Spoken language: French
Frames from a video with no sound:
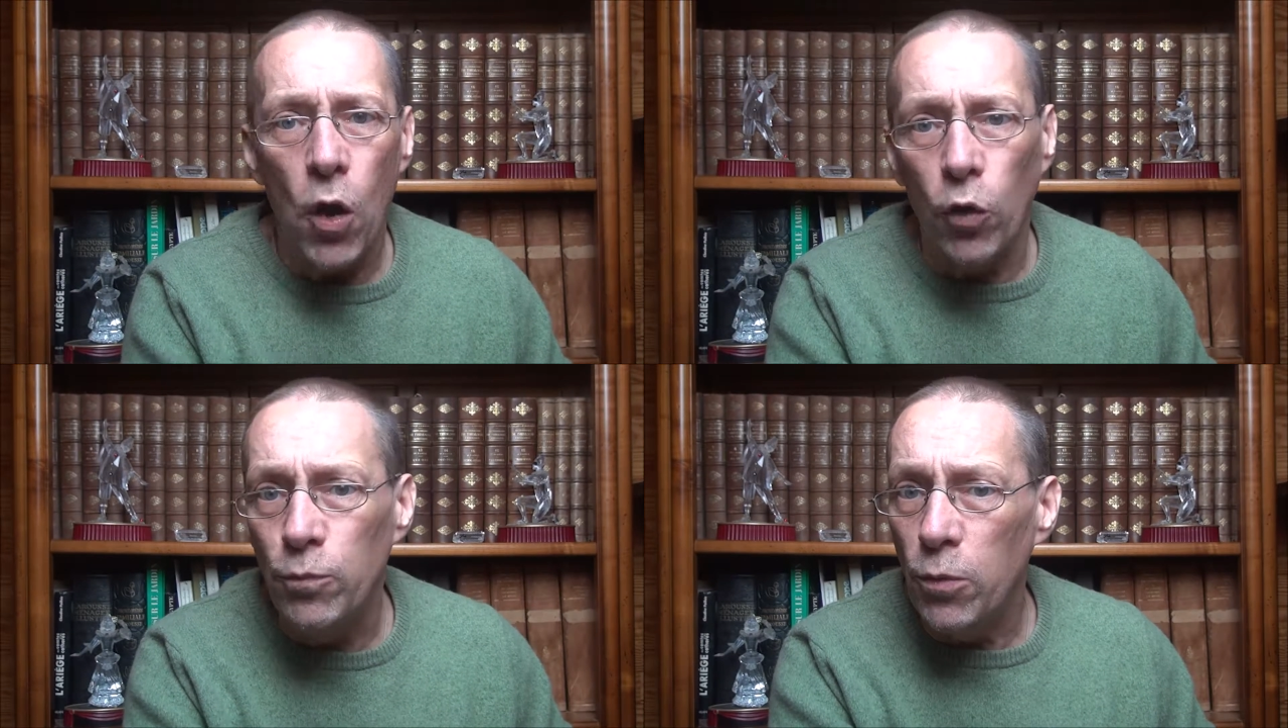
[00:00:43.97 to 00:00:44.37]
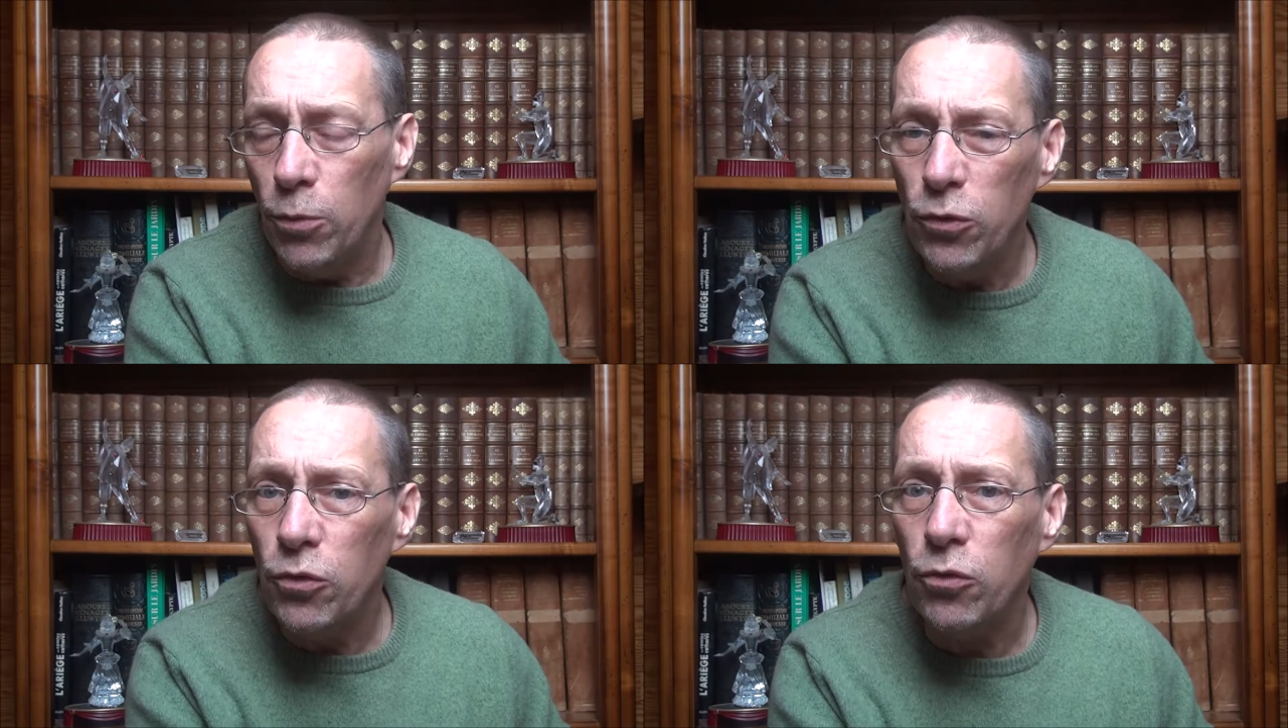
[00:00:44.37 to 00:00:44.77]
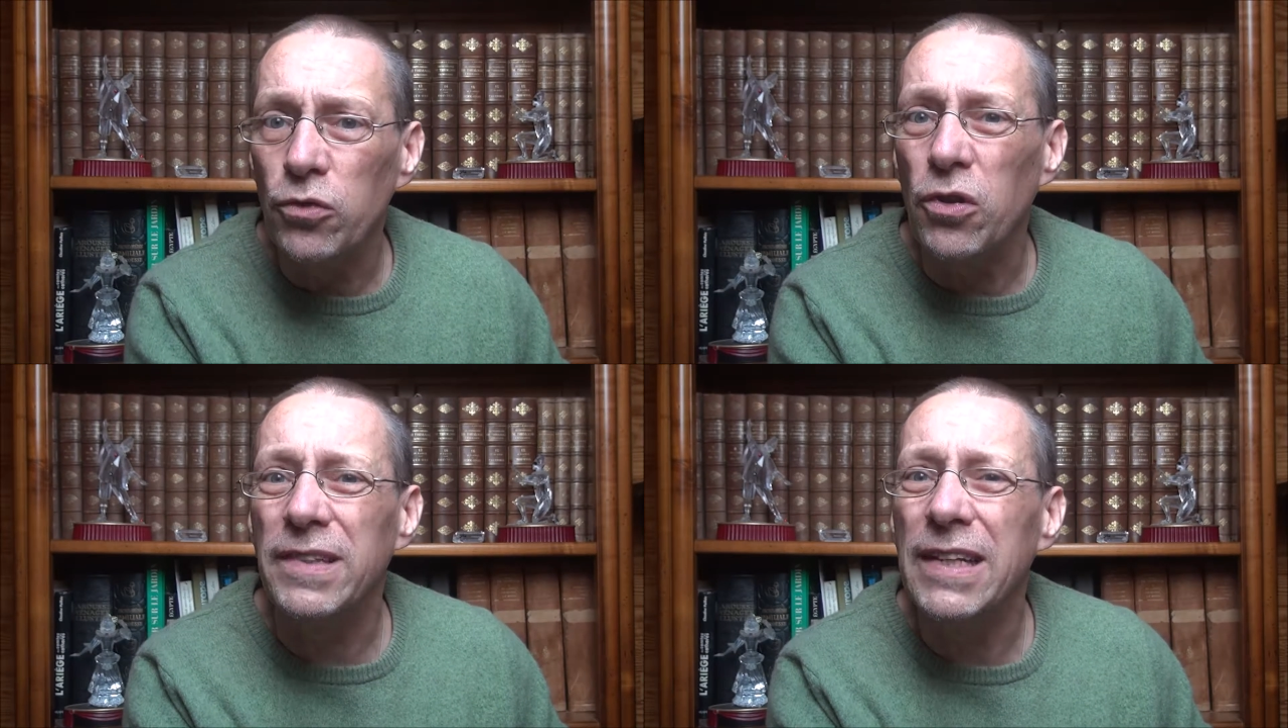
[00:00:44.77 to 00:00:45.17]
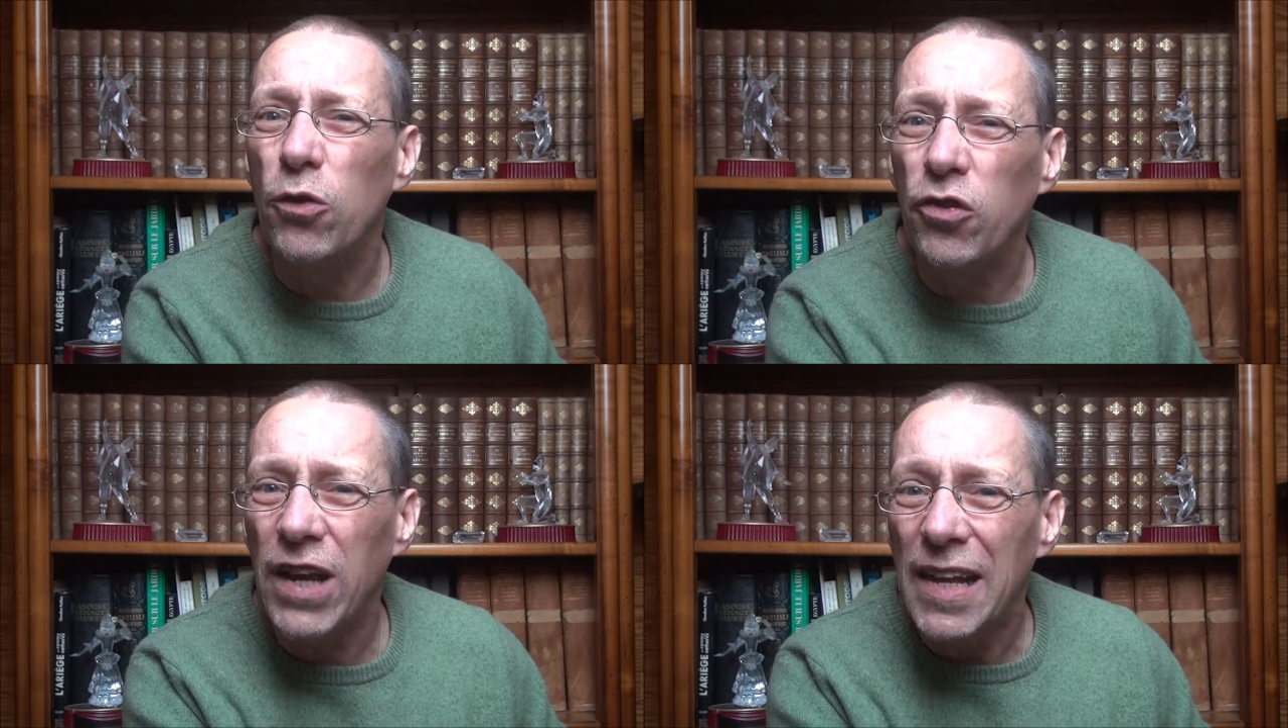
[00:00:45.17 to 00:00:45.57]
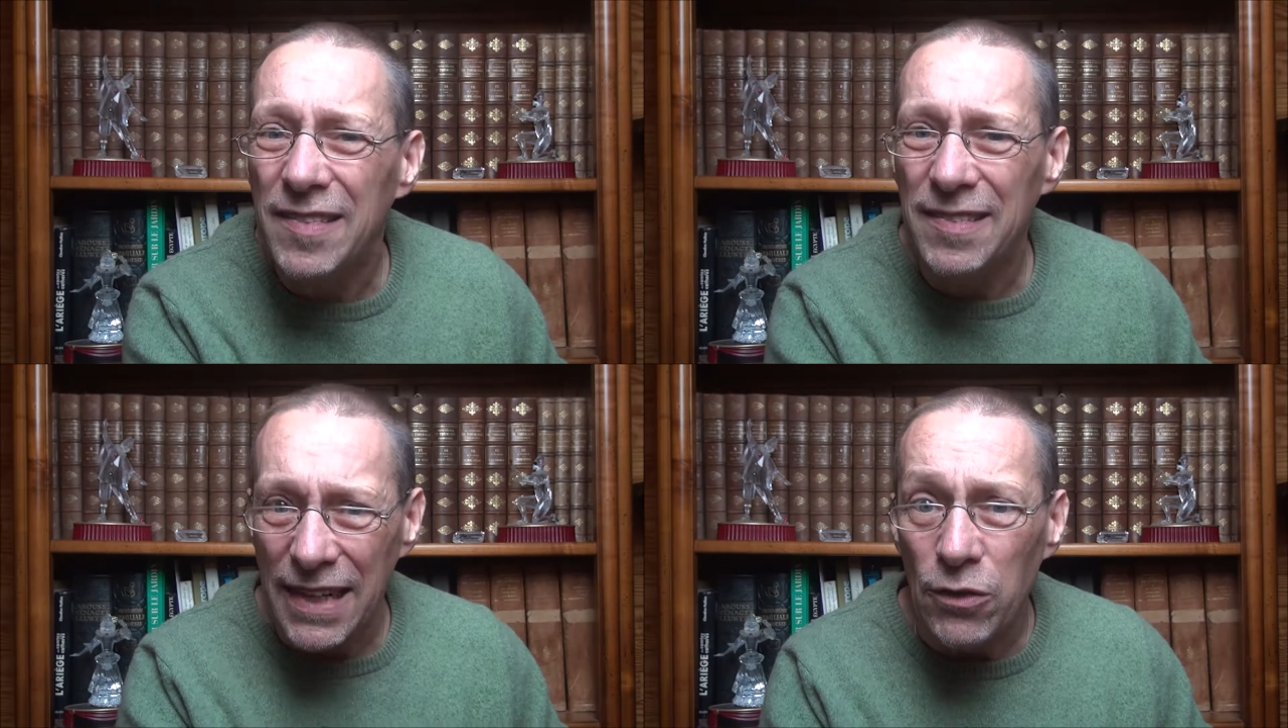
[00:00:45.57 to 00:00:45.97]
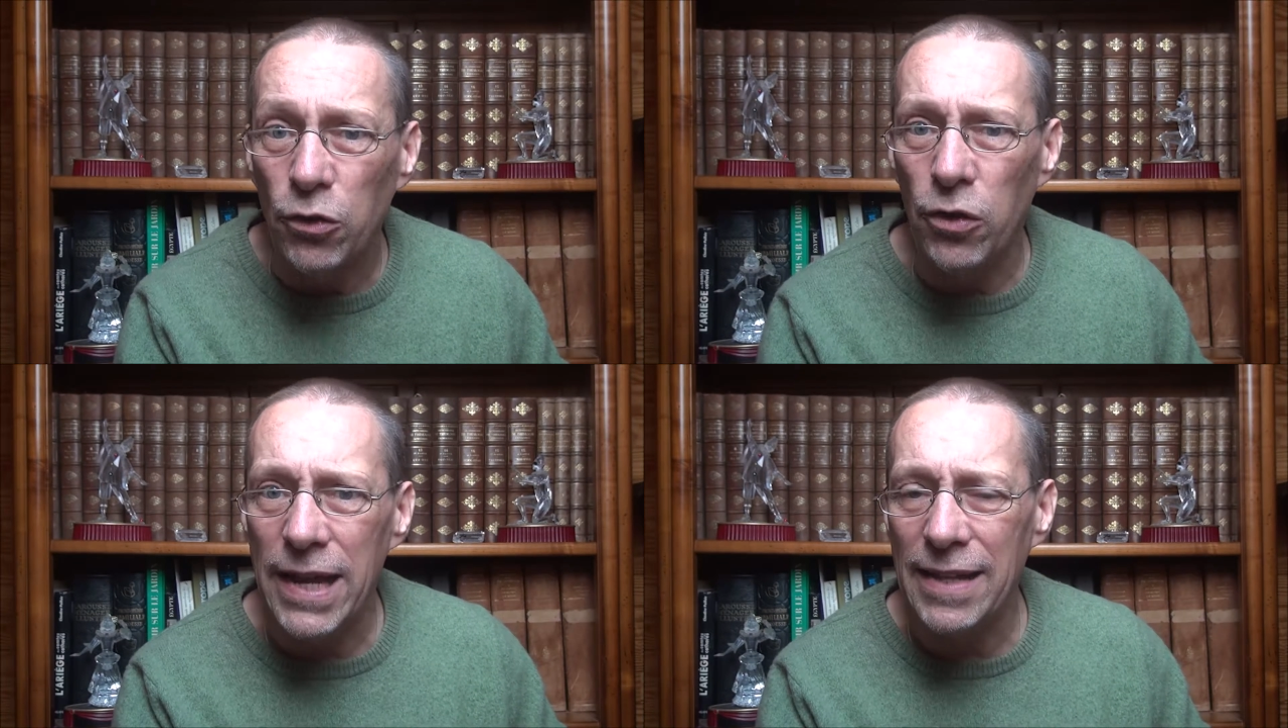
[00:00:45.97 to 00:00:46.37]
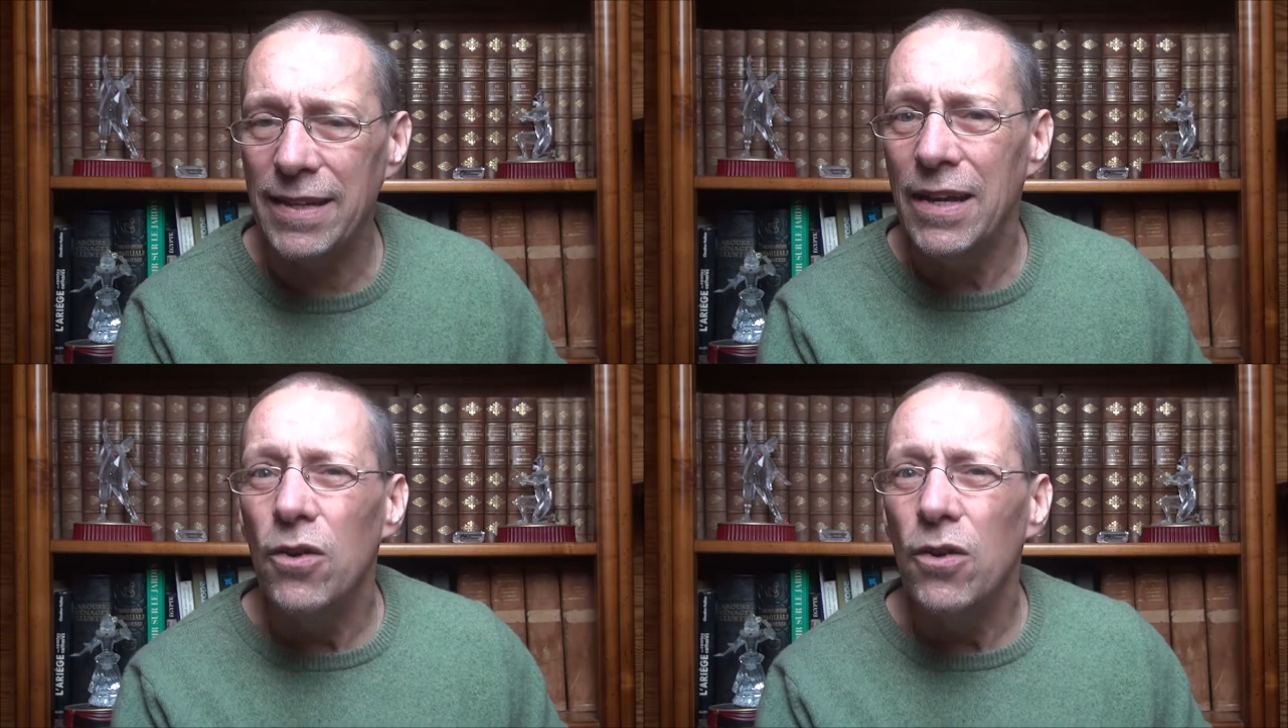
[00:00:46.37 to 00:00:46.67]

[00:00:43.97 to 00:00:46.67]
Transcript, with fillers: on ne peut plus se contenter de chasse et de cueillette.